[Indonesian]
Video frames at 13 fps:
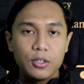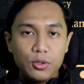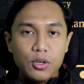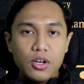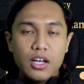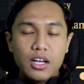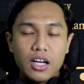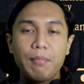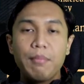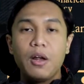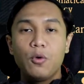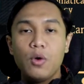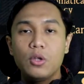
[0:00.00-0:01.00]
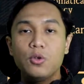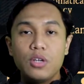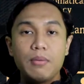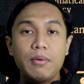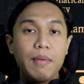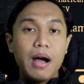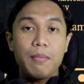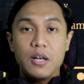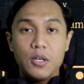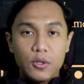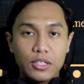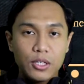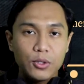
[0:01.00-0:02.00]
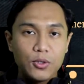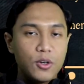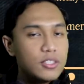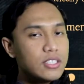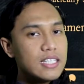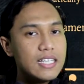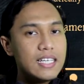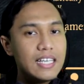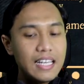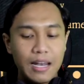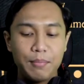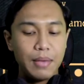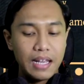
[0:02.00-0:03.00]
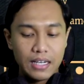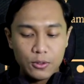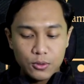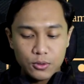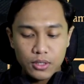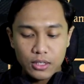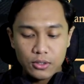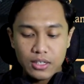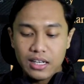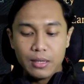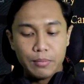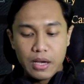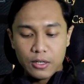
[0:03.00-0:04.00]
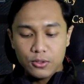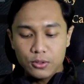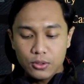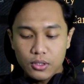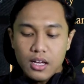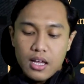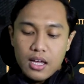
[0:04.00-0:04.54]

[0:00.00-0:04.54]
tuh kapal gue tuh udah babak belur gitu harus di repair dulu atau di repair dulu.